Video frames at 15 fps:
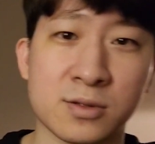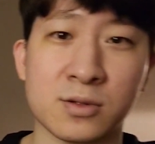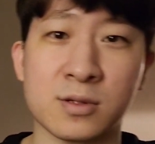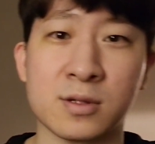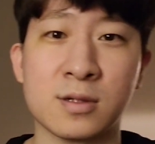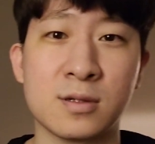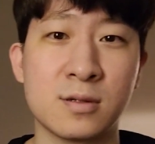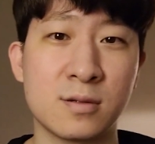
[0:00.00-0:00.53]
すよね。
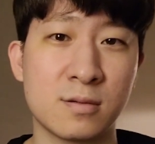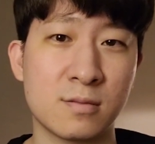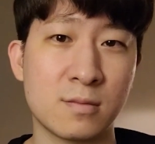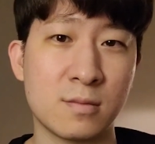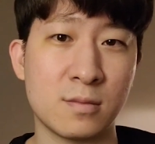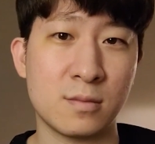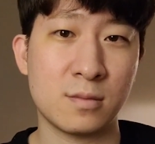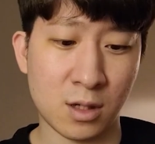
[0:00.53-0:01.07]

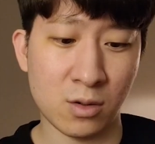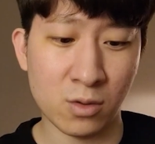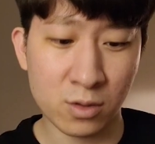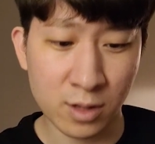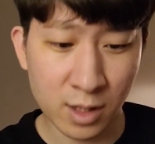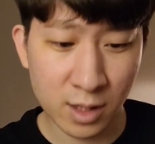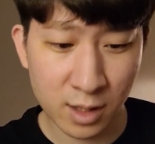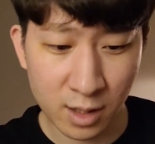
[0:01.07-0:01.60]
だから
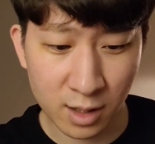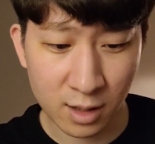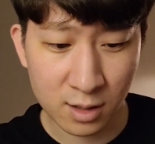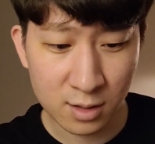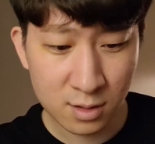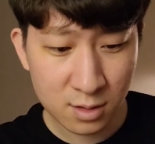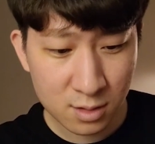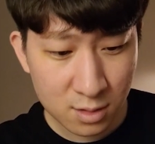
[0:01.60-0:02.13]
俺、
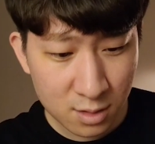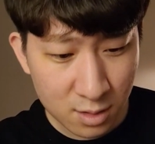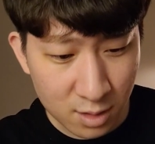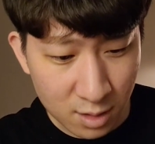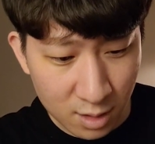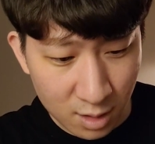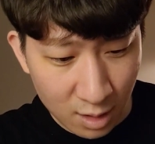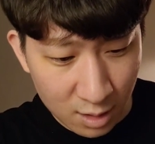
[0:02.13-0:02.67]

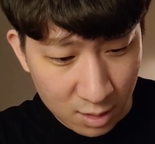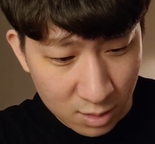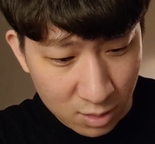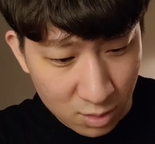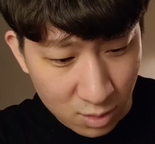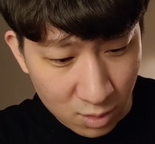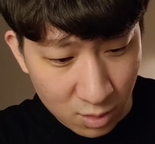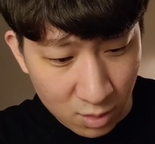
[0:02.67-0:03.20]
えー、っ
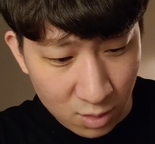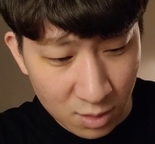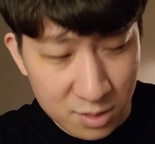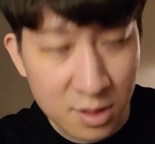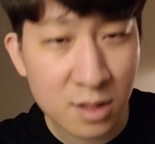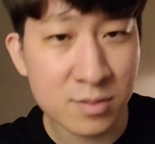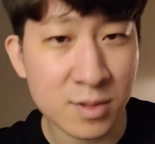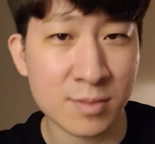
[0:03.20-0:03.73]
と、
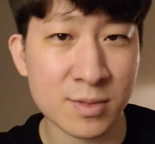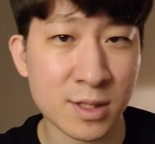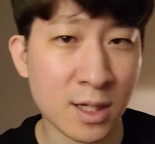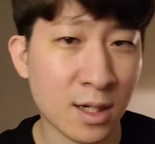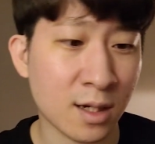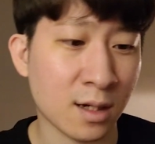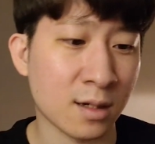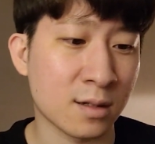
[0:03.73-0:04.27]
サルダムさ
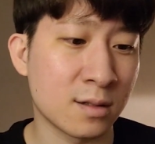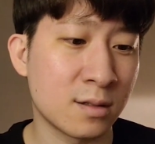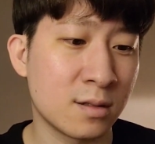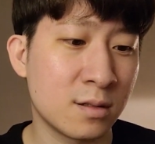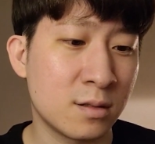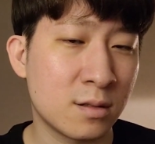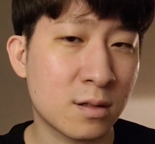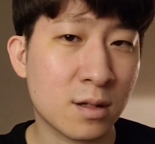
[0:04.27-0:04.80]
ん、
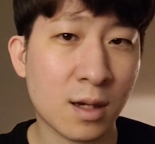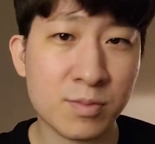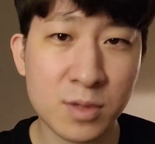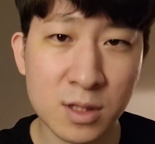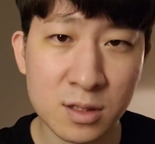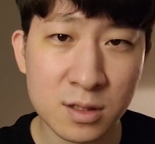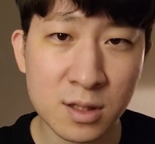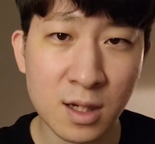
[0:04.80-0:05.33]

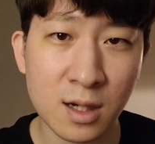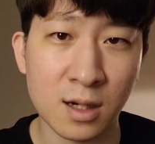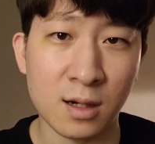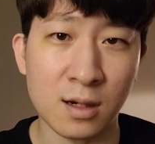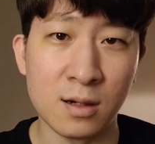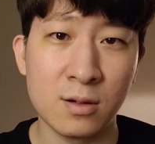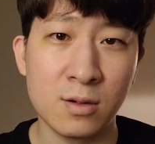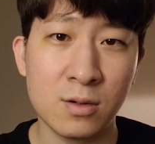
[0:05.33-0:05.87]
キャプティンさん、
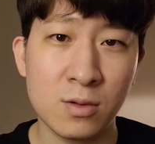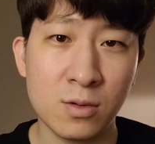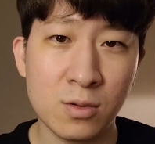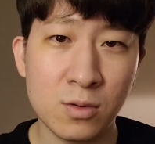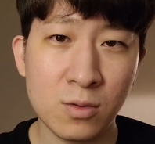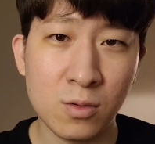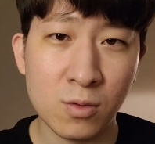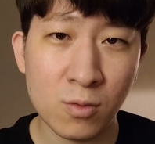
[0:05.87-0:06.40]

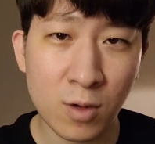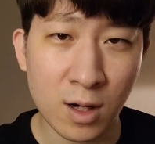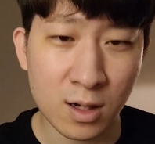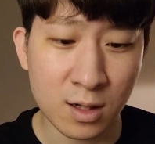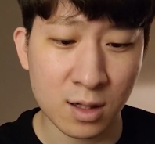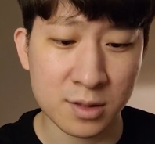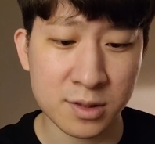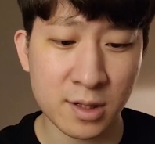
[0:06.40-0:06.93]

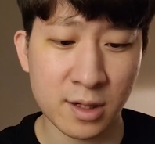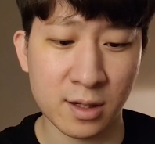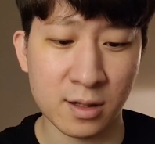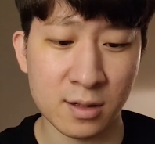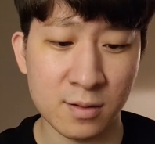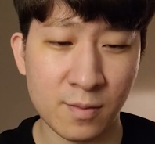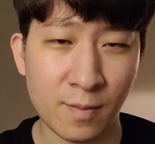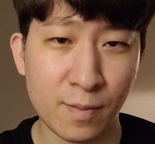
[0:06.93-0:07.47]
ワッカさん、
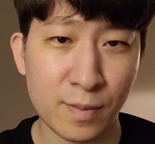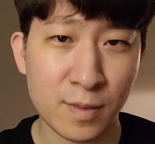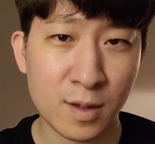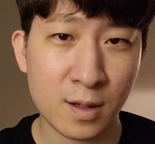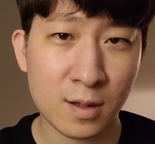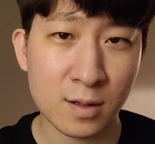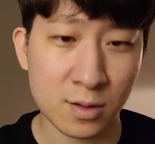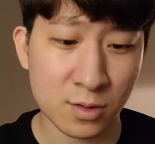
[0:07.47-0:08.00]

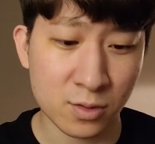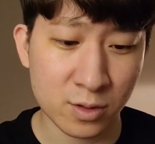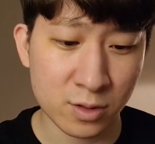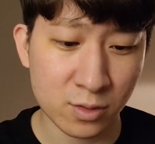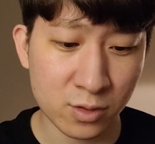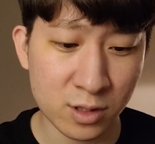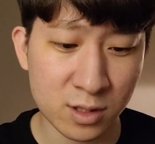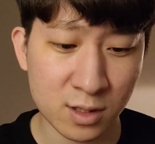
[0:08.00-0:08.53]
でそれ
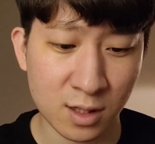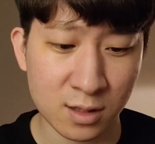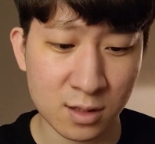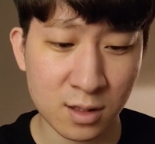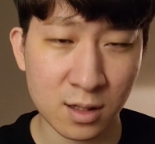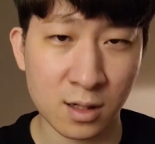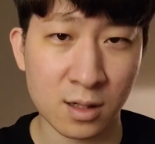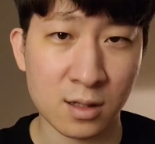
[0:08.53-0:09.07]
よにんになっ
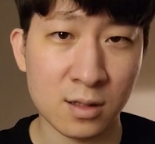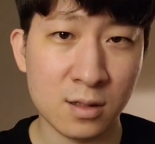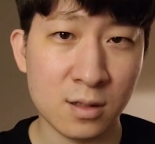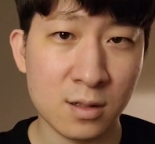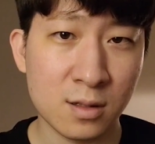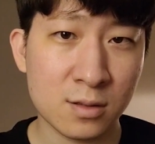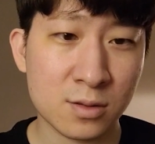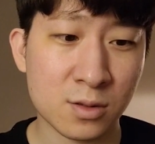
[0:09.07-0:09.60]
て、
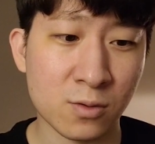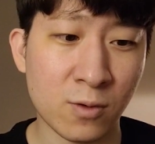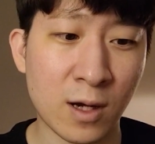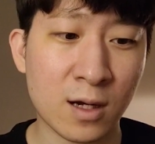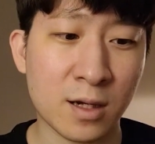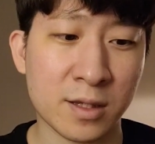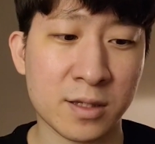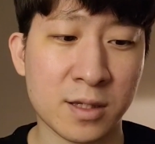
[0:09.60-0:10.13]
その
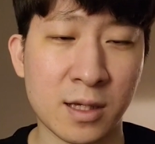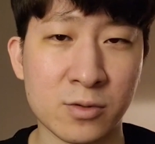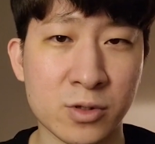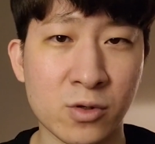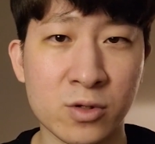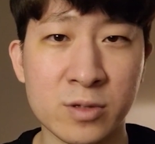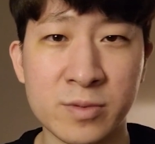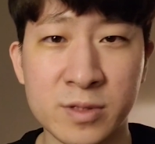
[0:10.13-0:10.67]
ワッカだったの
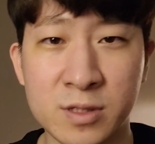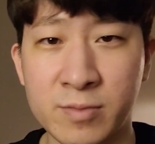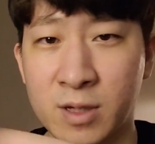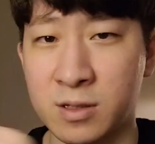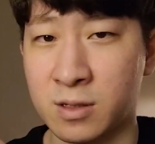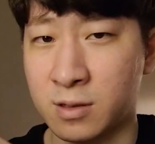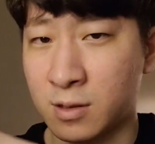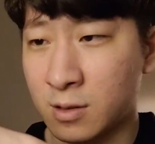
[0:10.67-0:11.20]
植物ま
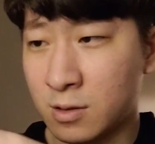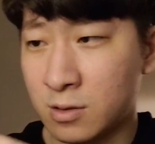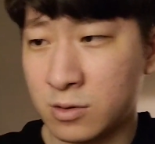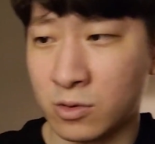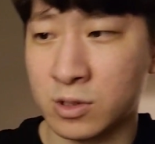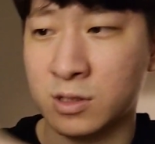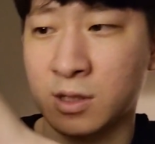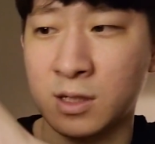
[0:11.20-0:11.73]
で
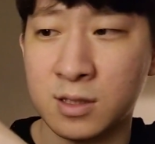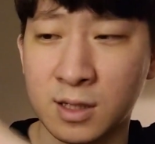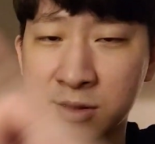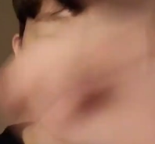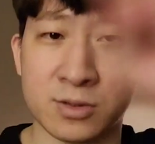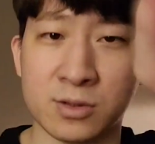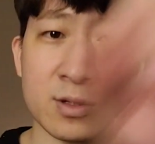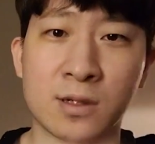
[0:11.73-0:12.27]
よにんで行ったんで
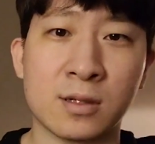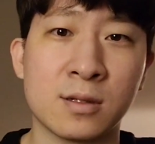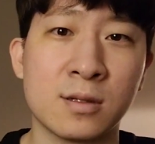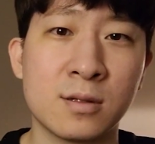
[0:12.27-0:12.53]
すよね。